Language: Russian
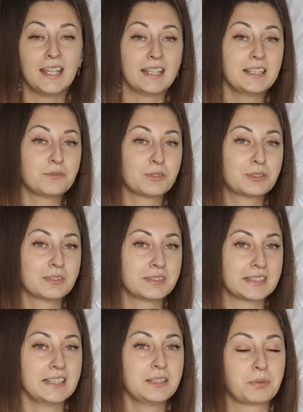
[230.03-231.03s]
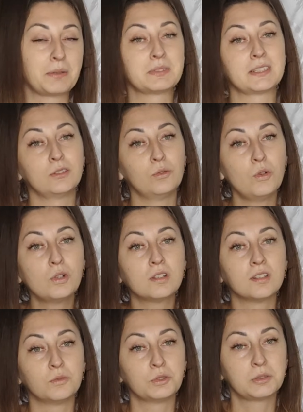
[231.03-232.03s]
И это вот, знаете, прям
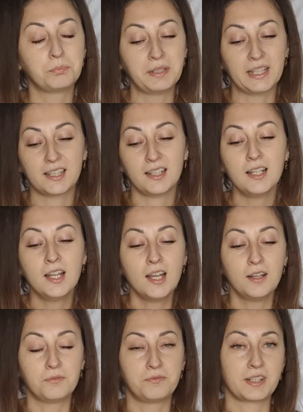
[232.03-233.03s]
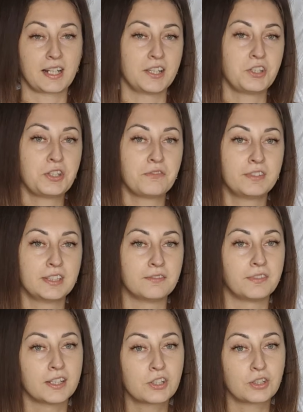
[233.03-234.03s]
залог успеха в
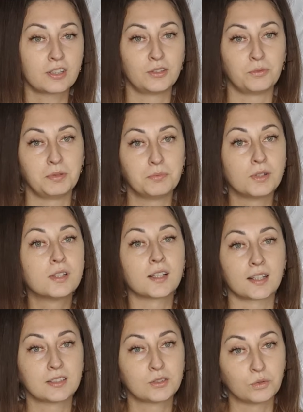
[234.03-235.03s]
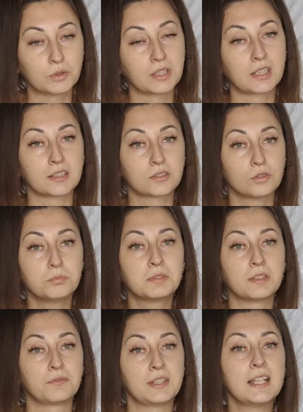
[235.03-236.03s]
выращивании ваших любимых красоток,
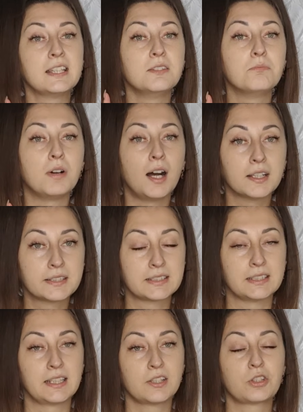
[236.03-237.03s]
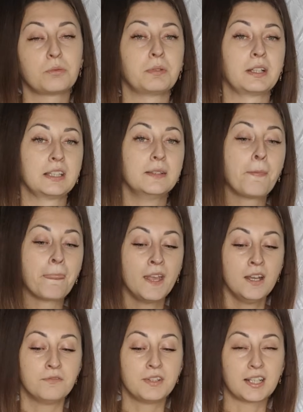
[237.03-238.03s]
особенно в реанимации, да, чтобы они
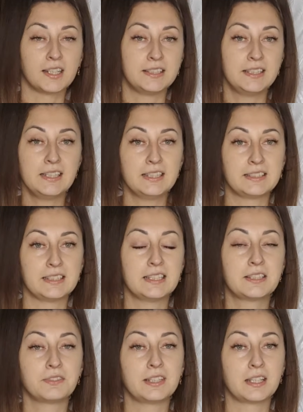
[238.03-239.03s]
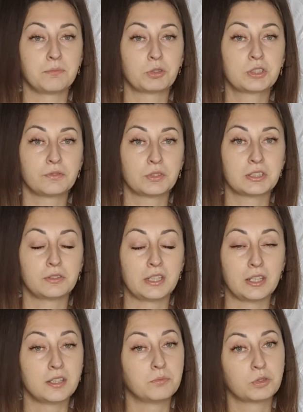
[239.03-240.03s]
выходили из этого
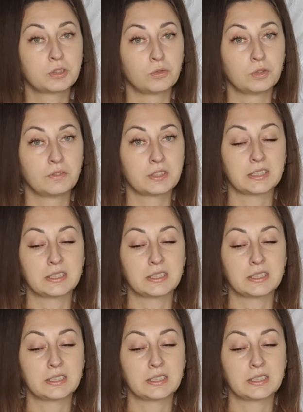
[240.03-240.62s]
реанимационного